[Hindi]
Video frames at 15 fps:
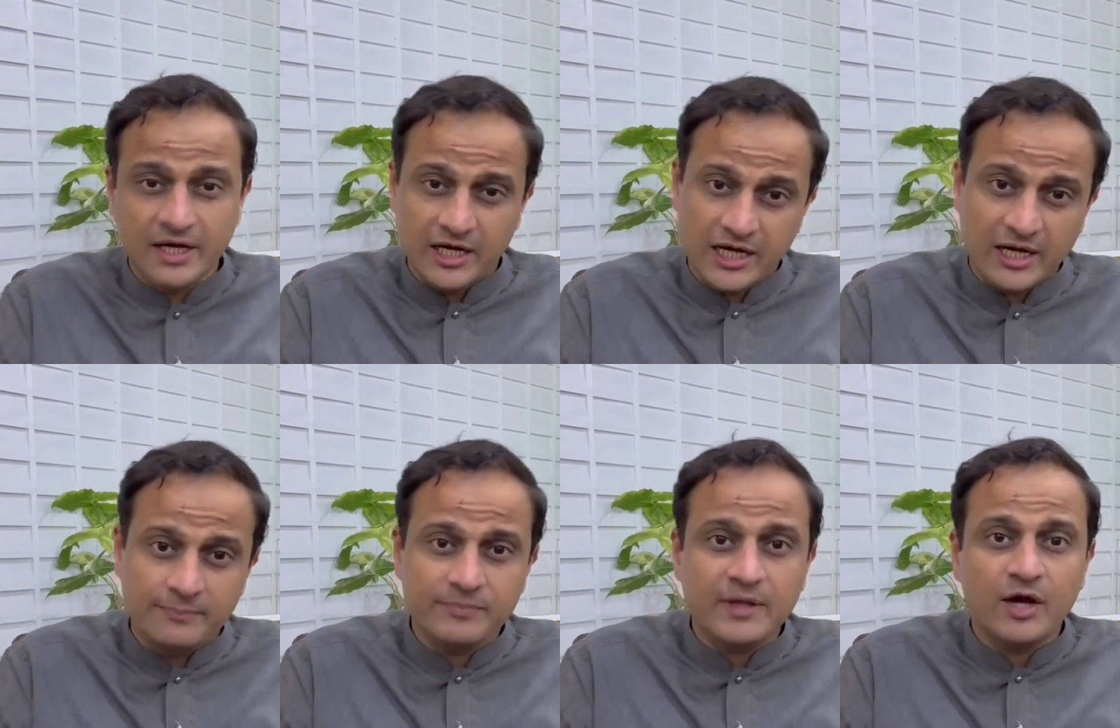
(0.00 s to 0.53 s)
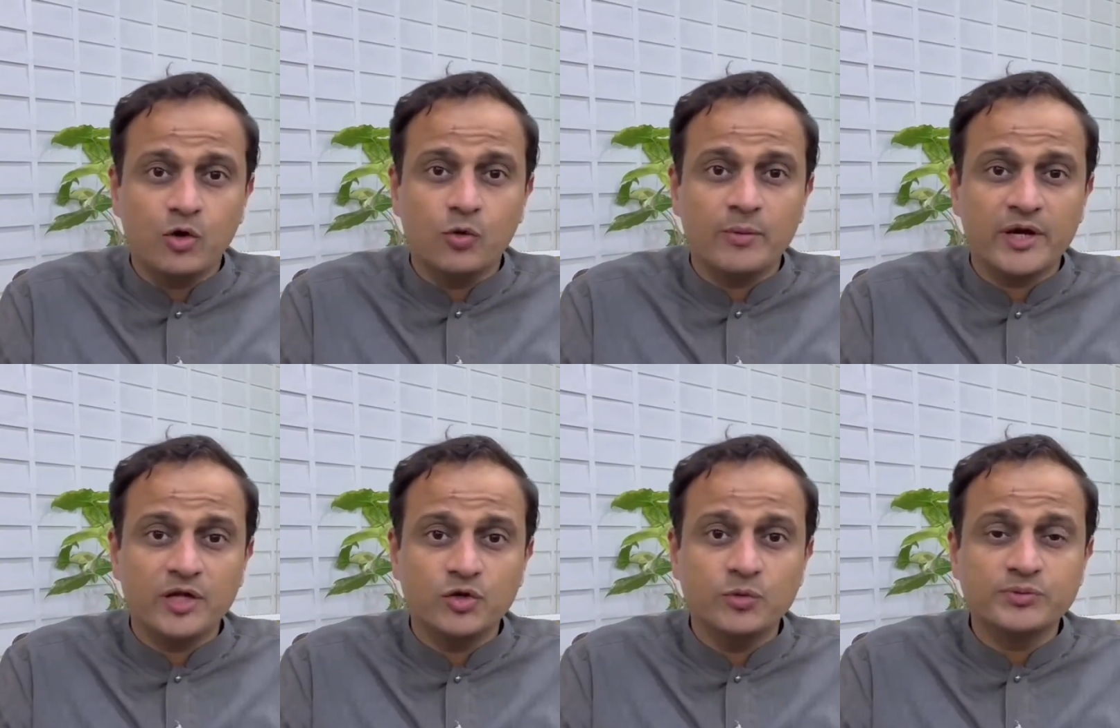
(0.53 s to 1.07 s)
आ,
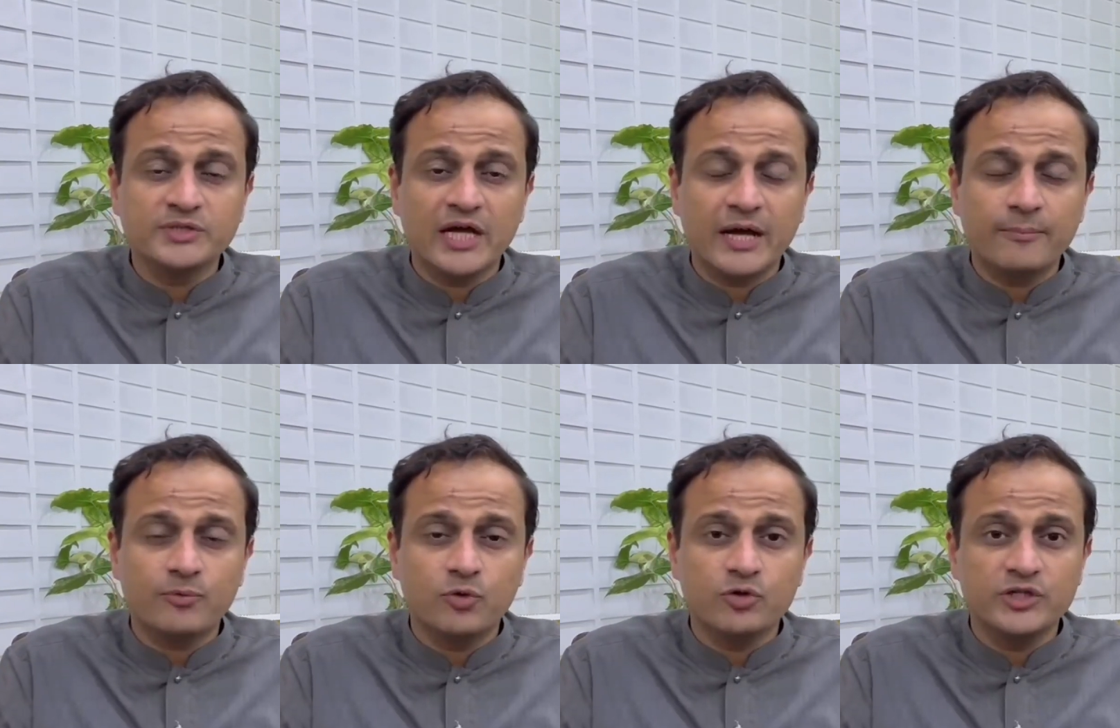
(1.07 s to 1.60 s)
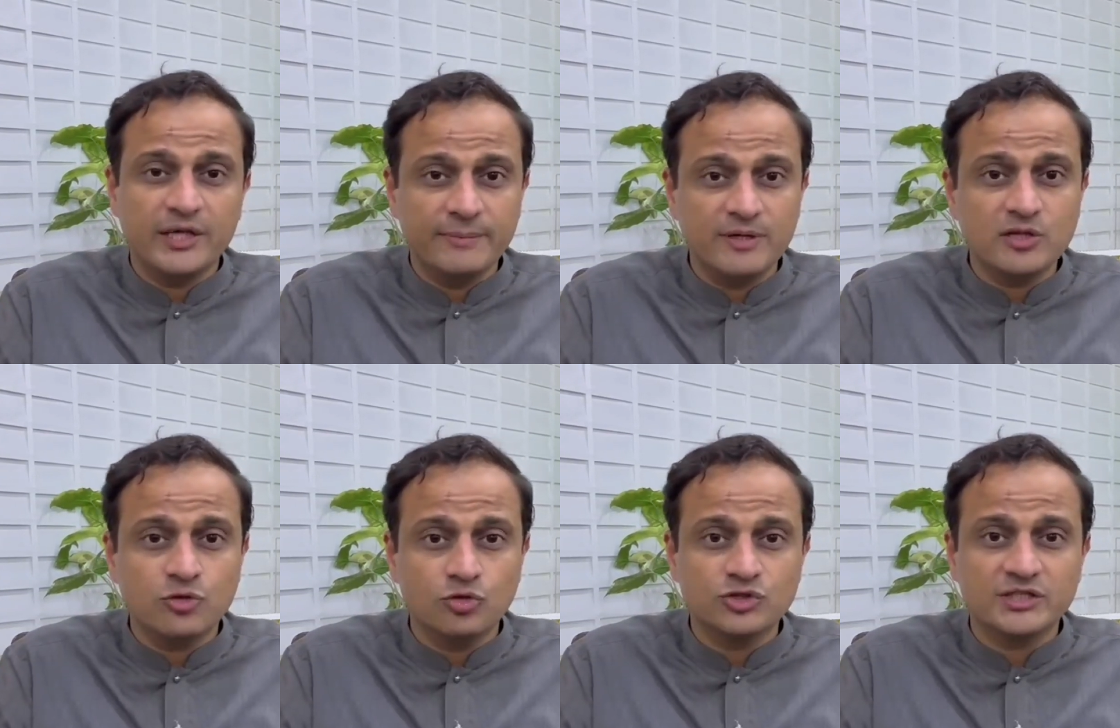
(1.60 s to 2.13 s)
उमर एयूब साहब को ये भी
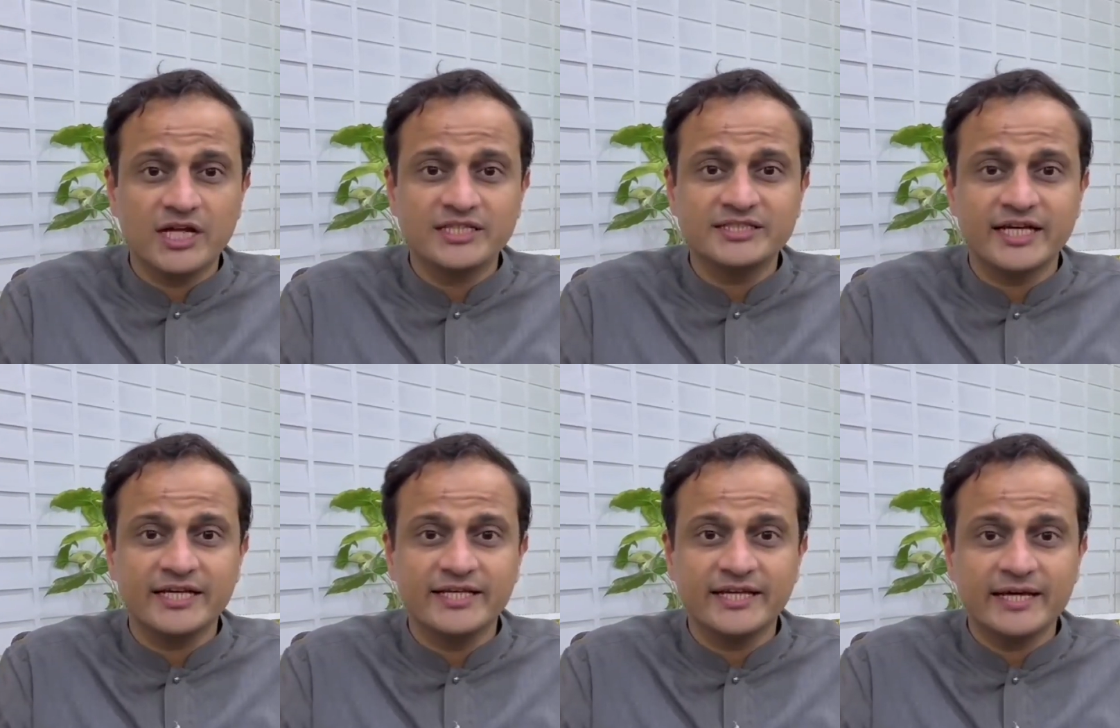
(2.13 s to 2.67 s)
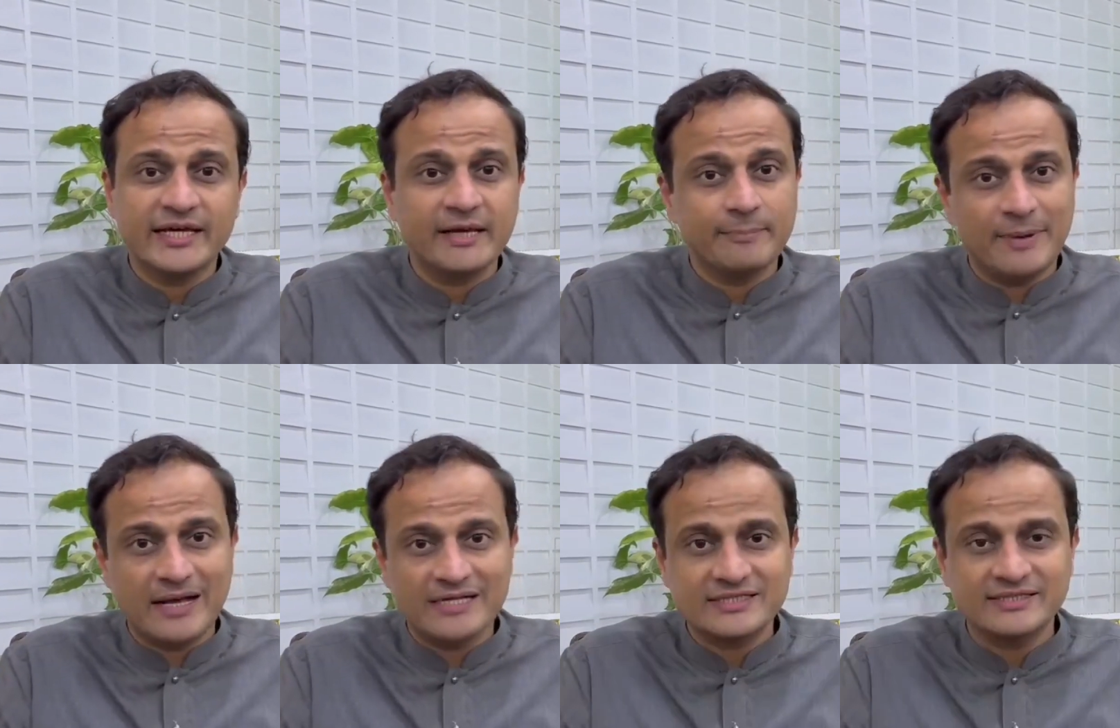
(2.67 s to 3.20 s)
सोचना चाहिए कि
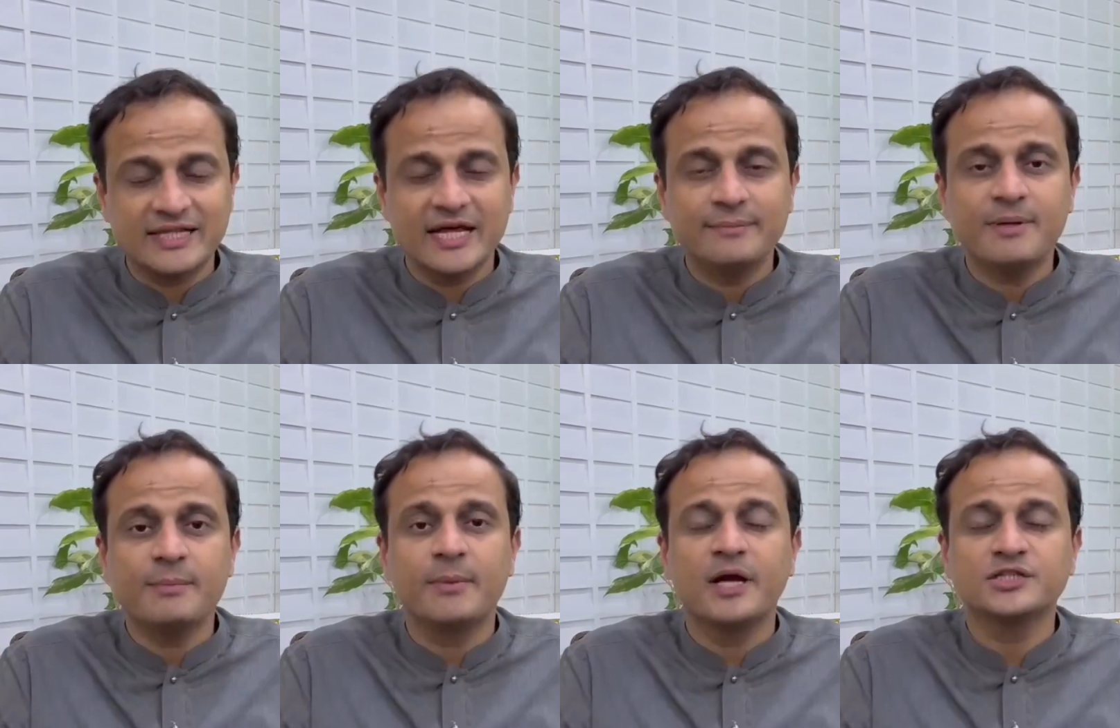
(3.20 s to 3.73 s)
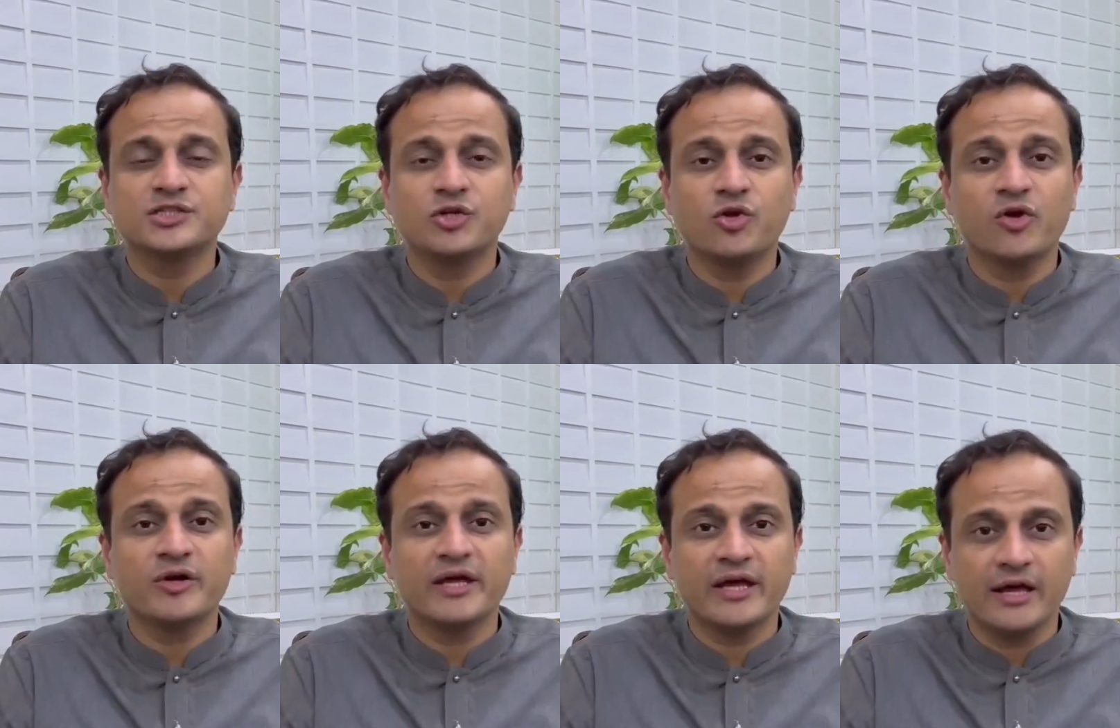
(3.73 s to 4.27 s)
पाकिस्तान में मार्शल
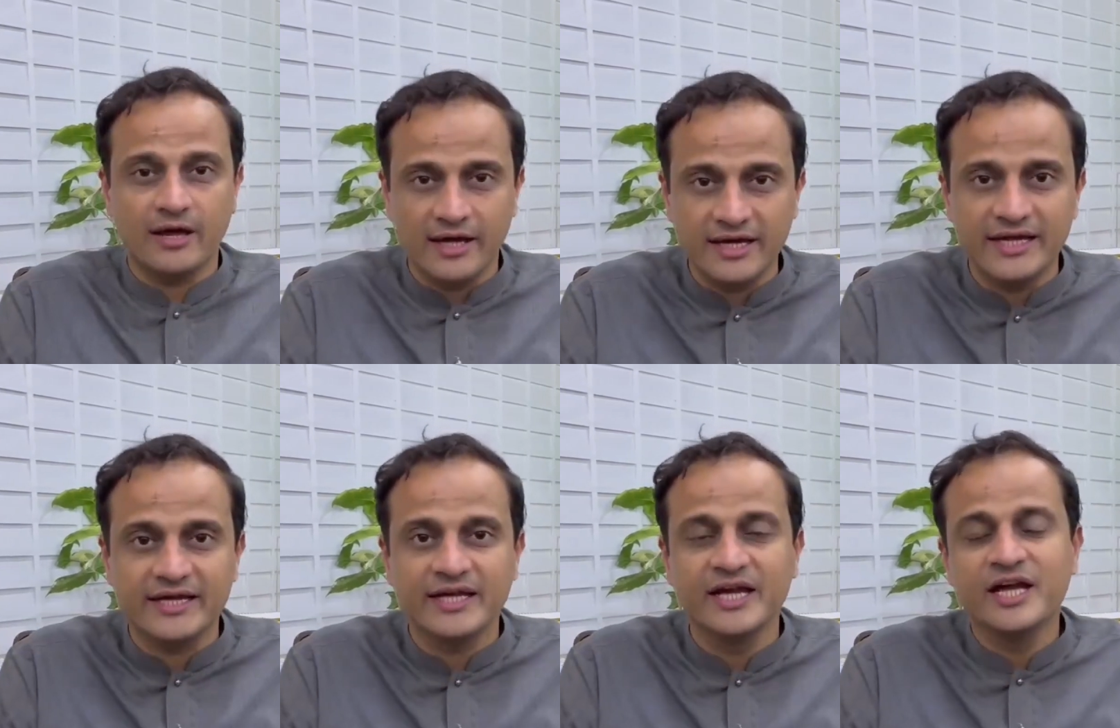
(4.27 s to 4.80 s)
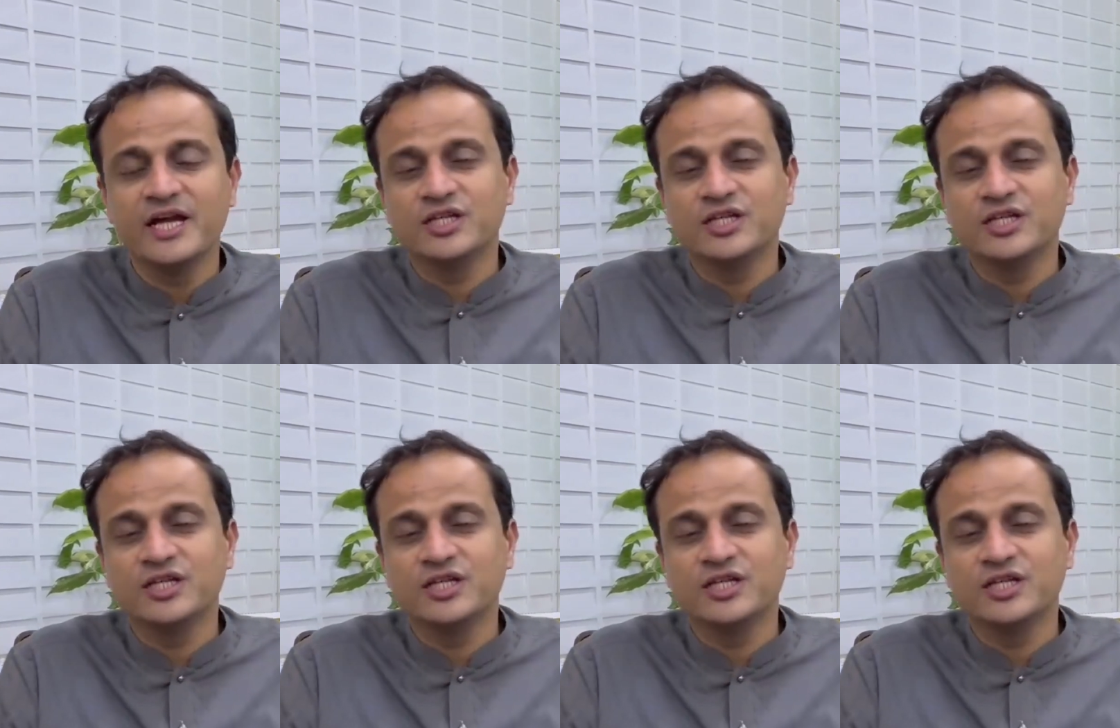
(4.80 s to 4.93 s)
लॉ के खालिक